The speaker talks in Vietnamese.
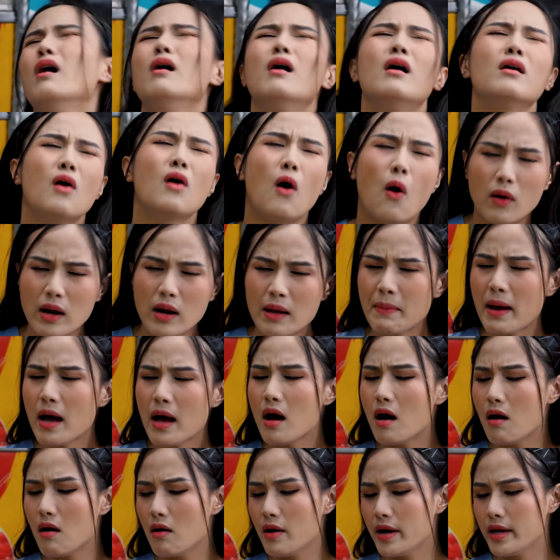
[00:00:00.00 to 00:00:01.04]
trời ơi khổ lắm
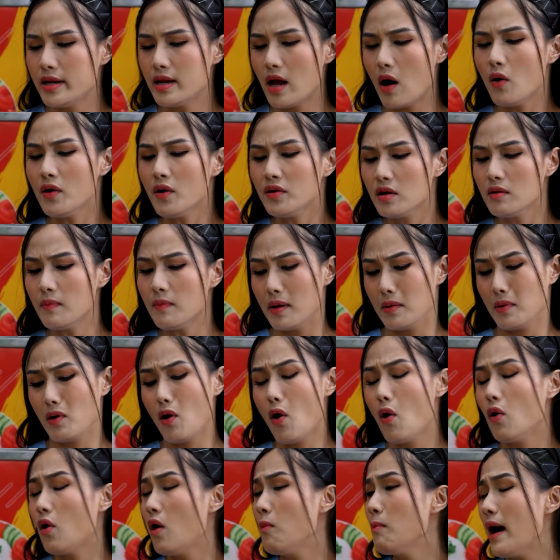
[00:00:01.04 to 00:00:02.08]
má ơi nói chứ bà
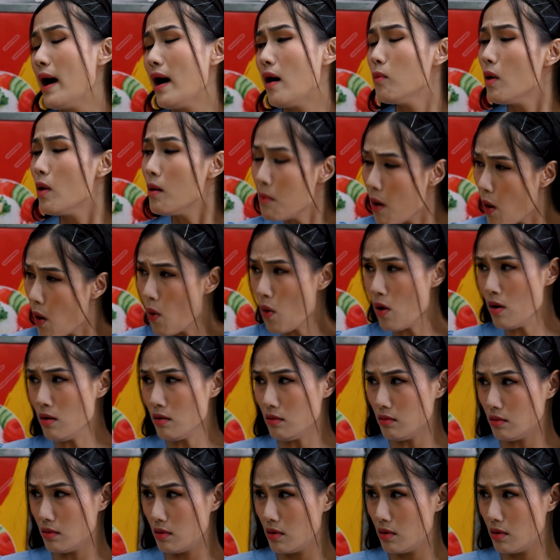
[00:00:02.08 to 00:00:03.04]
cô con bà không có muốn